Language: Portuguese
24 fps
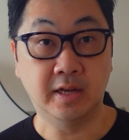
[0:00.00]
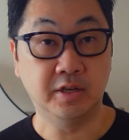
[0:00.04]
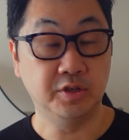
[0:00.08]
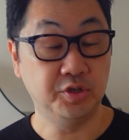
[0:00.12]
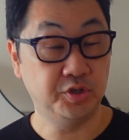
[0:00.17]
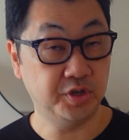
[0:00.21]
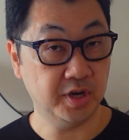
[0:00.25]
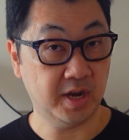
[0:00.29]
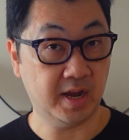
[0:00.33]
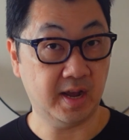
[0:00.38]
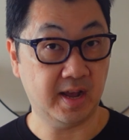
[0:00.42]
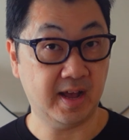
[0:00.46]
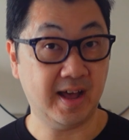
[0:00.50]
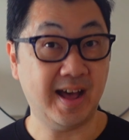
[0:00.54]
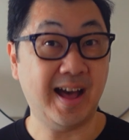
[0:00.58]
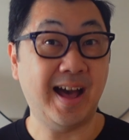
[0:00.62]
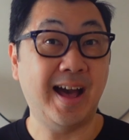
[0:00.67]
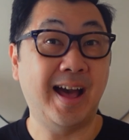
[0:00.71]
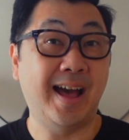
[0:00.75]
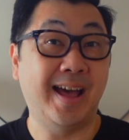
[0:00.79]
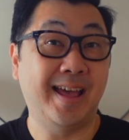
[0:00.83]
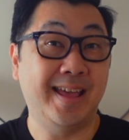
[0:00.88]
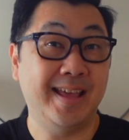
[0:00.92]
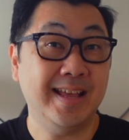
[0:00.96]
Já
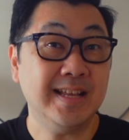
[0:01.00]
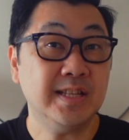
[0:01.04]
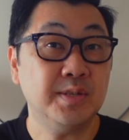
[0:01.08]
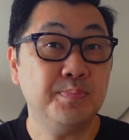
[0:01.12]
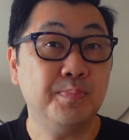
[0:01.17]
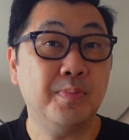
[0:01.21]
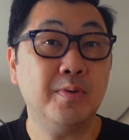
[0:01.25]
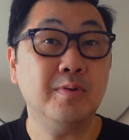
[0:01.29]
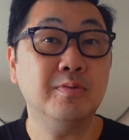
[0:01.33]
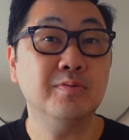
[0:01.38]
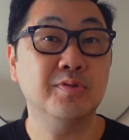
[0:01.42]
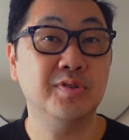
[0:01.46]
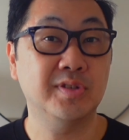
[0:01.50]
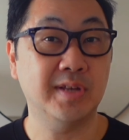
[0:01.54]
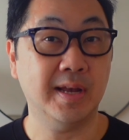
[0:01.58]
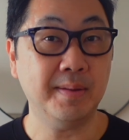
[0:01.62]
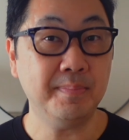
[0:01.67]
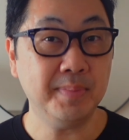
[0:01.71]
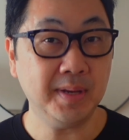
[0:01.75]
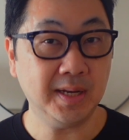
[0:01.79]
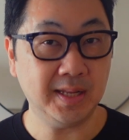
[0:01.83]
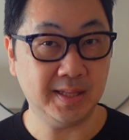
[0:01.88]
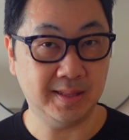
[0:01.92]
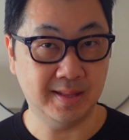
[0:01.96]
a
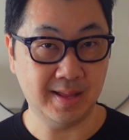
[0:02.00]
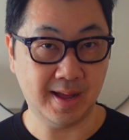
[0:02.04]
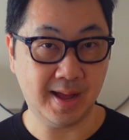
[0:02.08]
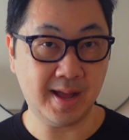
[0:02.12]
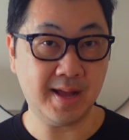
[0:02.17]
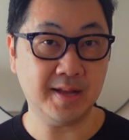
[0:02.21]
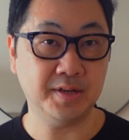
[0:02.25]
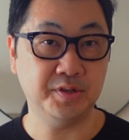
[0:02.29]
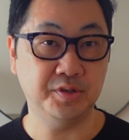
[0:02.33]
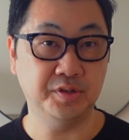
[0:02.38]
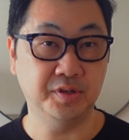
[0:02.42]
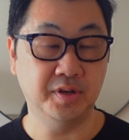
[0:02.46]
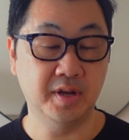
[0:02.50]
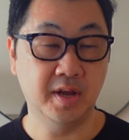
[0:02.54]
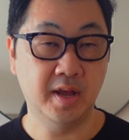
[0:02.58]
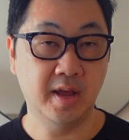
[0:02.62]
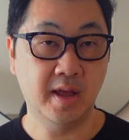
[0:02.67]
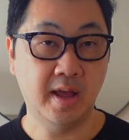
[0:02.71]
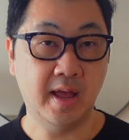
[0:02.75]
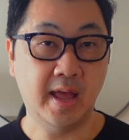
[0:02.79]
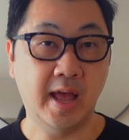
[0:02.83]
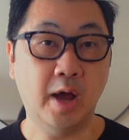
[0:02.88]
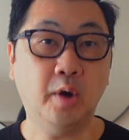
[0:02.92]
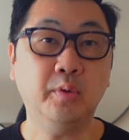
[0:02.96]
responsabilidade
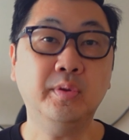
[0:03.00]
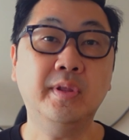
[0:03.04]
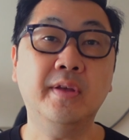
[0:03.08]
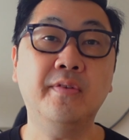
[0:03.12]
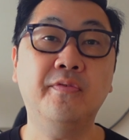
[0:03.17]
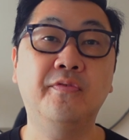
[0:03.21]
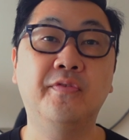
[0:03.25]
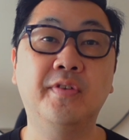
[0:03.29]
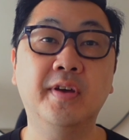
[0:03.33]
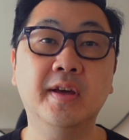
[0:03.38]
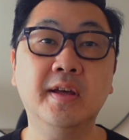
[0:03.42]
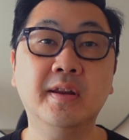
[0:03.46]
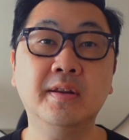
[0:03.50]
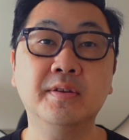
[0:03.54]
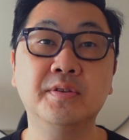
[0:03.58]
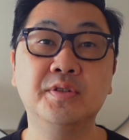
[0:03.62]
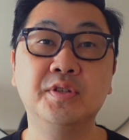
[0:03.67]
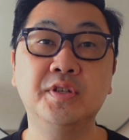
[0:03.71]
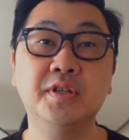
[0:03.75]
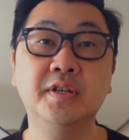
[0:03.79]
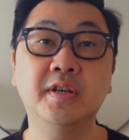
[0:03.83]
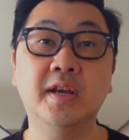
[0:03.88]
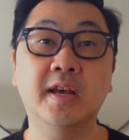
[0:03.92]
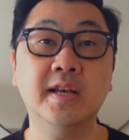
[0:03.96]
é o dever
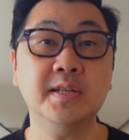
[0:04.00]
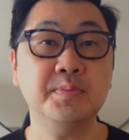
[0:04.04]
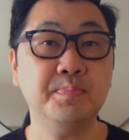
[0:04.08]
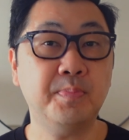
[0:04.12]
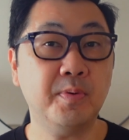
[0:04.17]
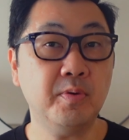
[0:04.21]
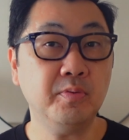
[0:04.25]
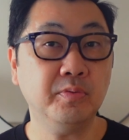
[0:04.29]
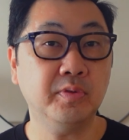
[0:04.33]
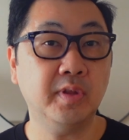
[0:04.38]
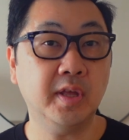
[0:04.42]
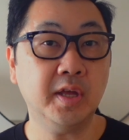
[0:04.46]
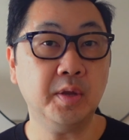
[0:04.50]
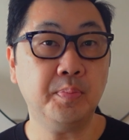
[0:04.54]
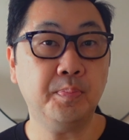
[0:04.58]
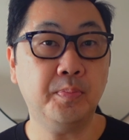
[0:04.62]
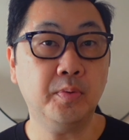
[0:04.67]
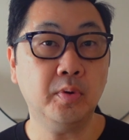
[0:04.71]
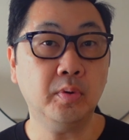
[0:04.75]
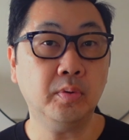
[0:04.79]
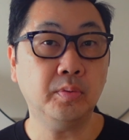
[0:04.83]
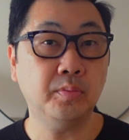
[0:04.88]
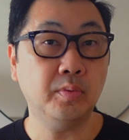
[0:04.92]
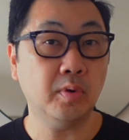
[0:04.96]
de responder
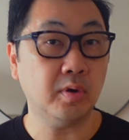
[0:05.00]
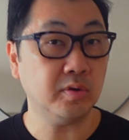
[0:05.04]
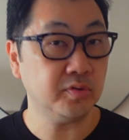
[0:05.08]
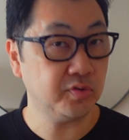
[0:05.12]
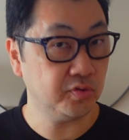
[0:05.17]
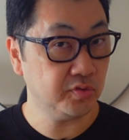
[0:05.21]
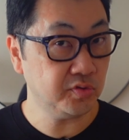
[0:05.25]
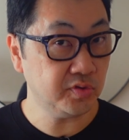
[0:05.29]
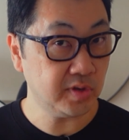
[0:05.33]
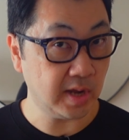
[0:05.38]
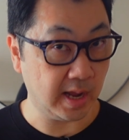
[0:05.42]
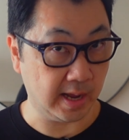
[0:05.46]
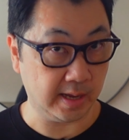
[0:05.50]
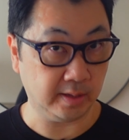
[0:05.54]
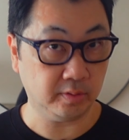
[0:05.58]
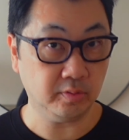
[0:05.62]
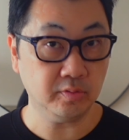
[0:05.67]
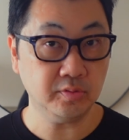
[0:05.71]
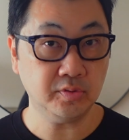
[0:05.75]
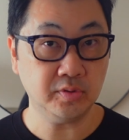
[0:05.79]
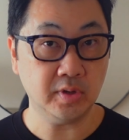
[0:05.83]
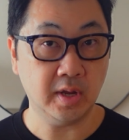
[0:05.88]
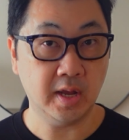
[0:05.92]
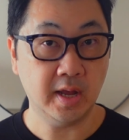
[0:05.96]
por nossos
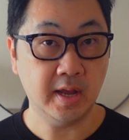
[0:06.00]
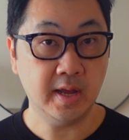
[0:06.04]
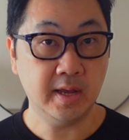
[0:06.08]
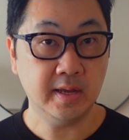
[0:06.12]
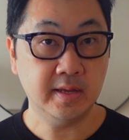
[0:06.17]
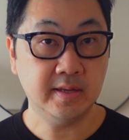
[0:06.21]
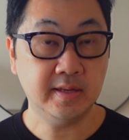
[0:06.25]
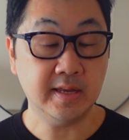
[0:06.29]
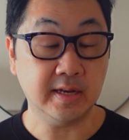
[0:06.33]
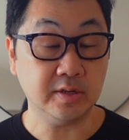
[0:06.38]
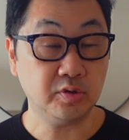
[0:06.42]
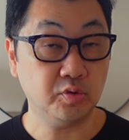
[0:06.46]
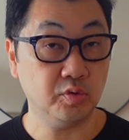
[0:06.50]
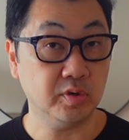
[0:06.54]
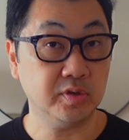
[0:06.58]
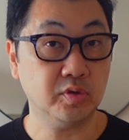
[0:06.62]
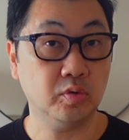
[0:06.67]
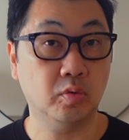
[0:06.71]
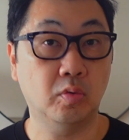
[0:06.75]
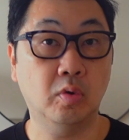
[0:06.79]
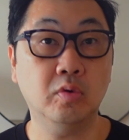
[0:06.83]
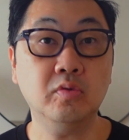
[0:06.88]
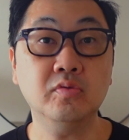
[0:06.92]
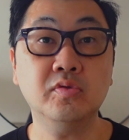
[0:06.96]
atos e as suas
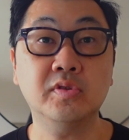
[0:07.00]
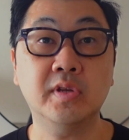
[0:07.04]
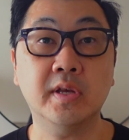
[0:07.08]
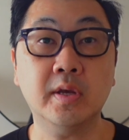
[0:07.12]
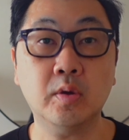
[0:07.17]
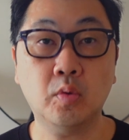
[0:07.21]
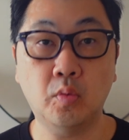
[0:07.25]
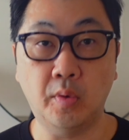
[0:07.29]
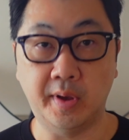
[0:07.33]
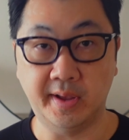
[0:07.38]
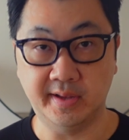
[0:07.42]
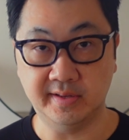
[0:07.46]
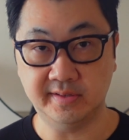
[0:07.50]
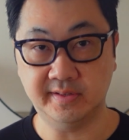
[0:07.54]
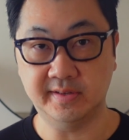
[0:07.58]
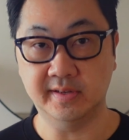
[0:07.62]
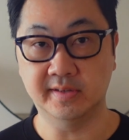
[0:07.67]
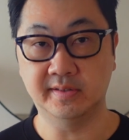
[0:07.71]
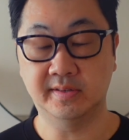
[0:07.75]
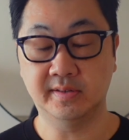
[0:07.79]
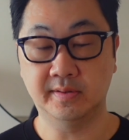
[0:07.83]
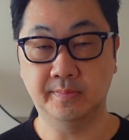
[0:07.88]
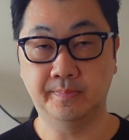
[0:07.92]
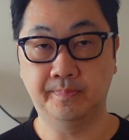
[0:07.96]

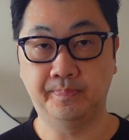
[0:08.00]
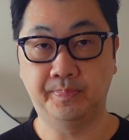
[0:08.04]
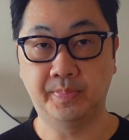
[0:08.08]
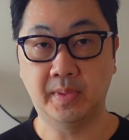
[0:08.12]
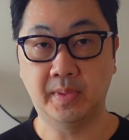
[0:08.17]
consequências.